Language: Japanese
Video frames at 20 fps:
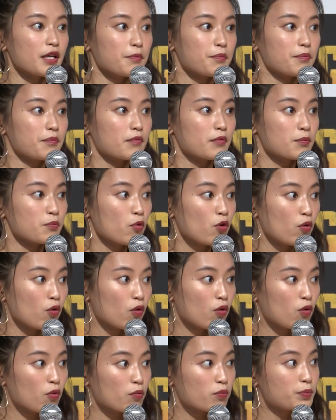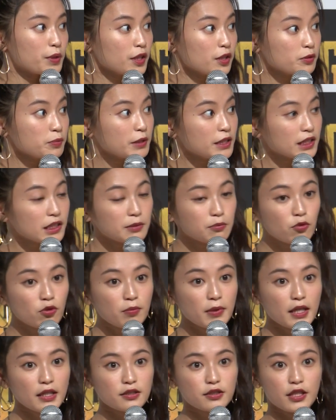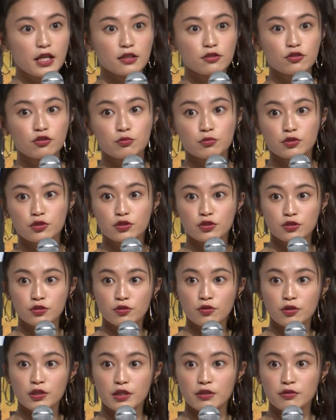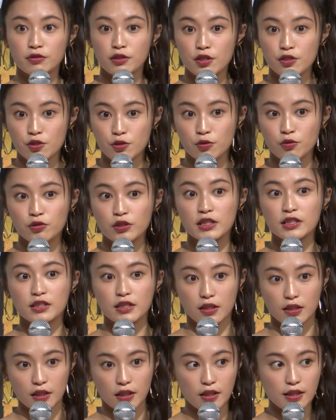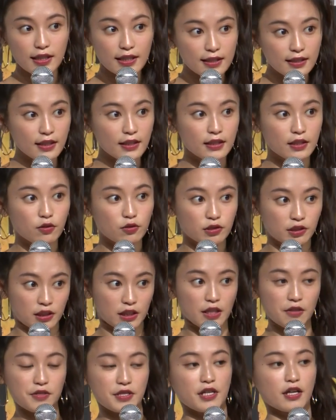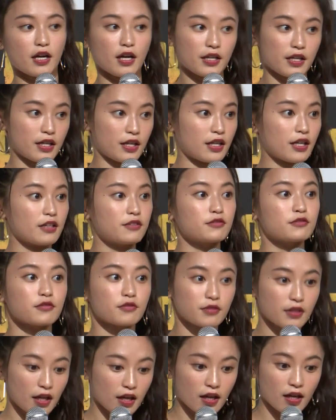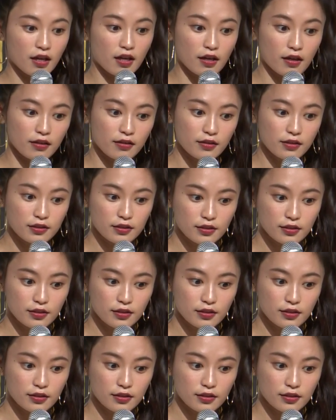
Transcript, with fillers: りもう PUBG モバイルやるのもすごいリフレッシュ法でしたね一気にこう違う世界に行けるので